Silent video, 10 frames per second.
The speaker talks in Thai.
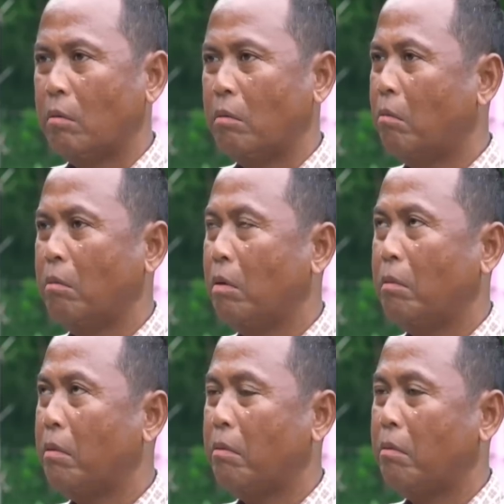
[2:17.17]
ครับไม่
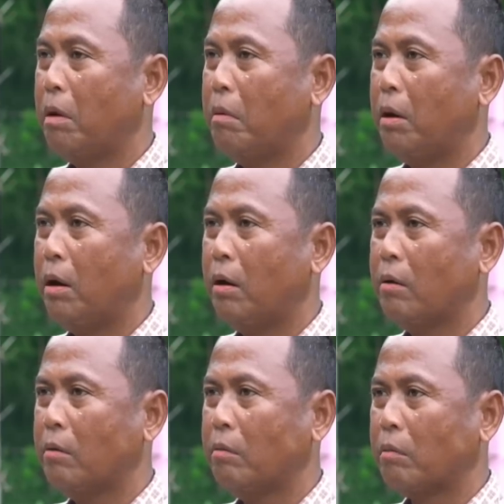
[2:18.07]
ไม่ไม่มี
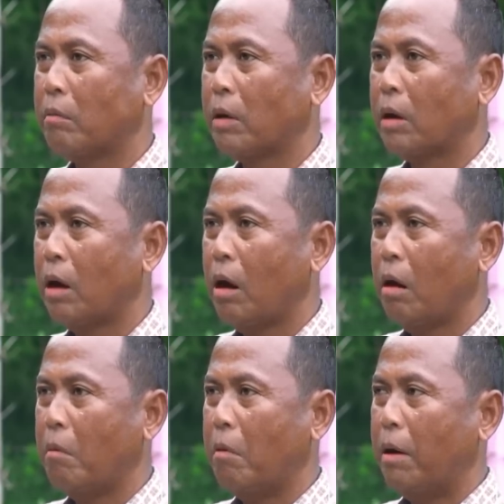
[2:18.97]

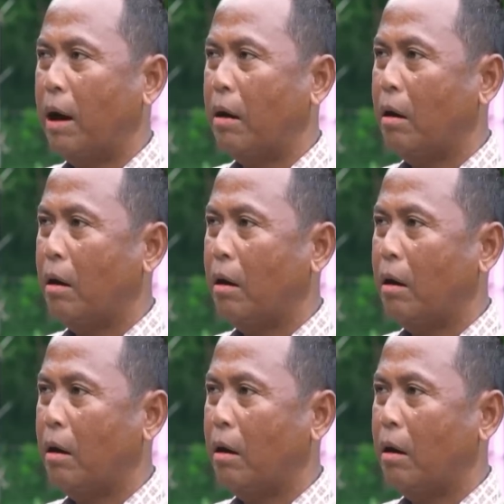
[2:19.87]
เพราะว่า